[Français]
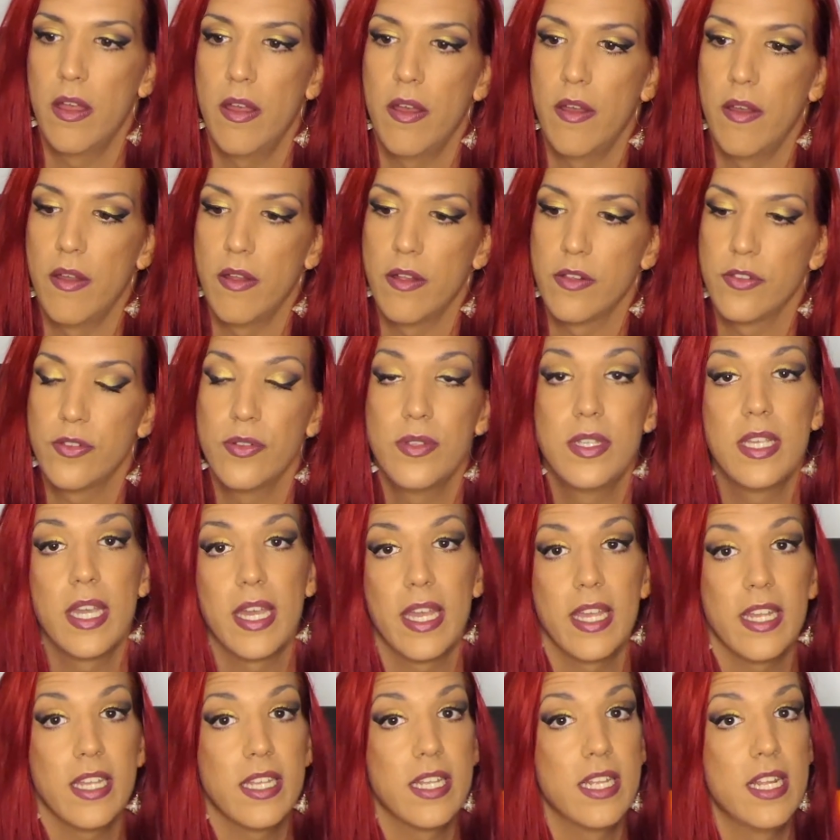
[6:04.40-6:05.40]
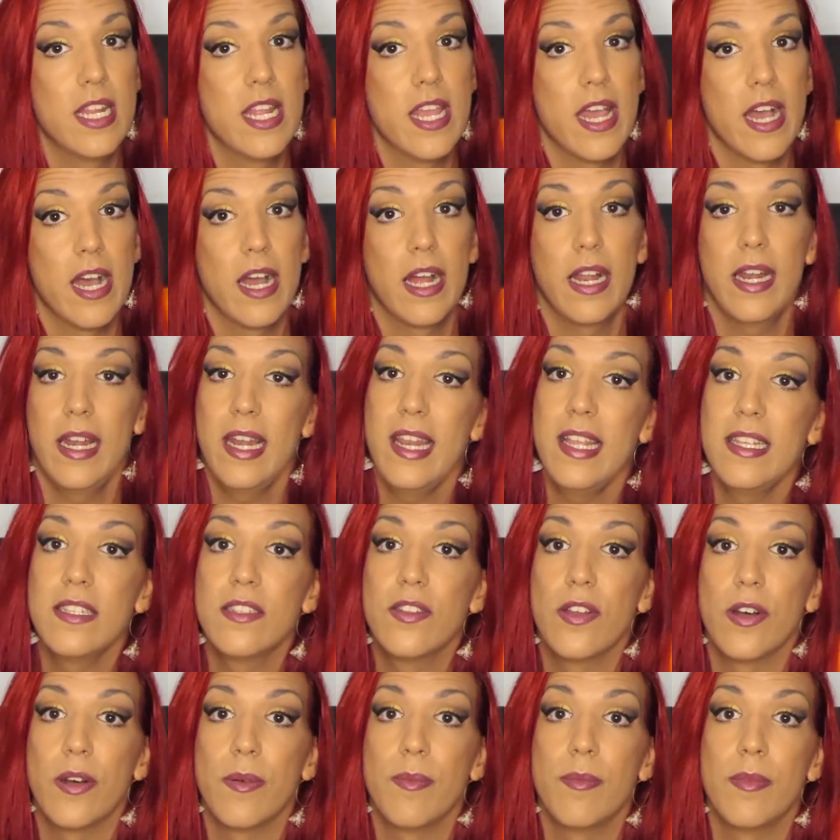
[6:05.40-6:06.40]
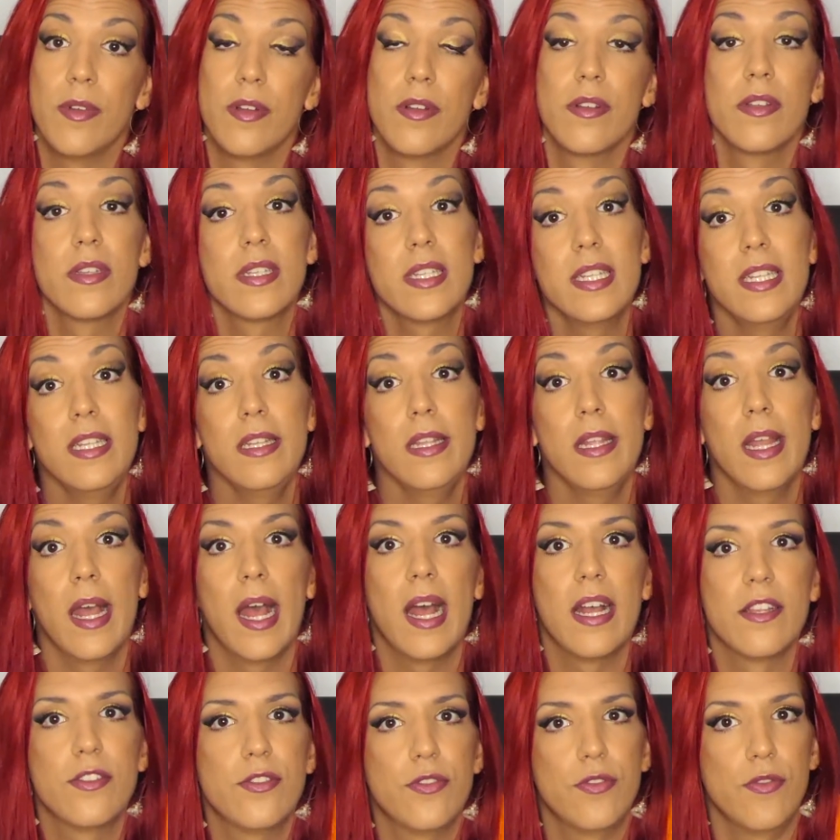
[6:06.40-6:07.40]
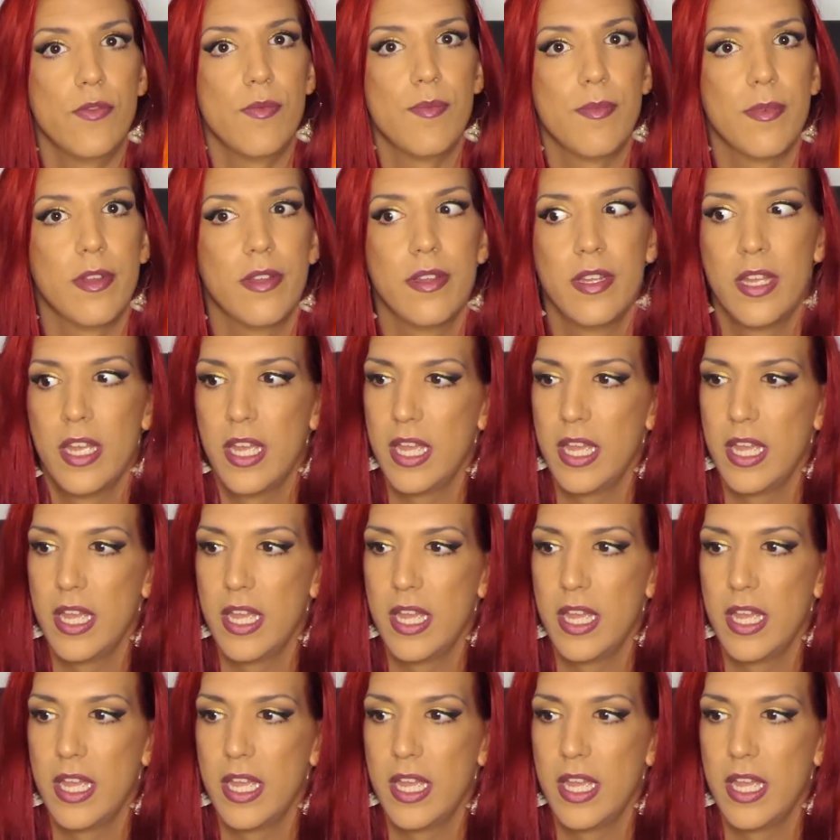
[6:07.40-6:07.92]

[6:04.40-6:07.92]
je dirais qu'il y a les hommes qui assument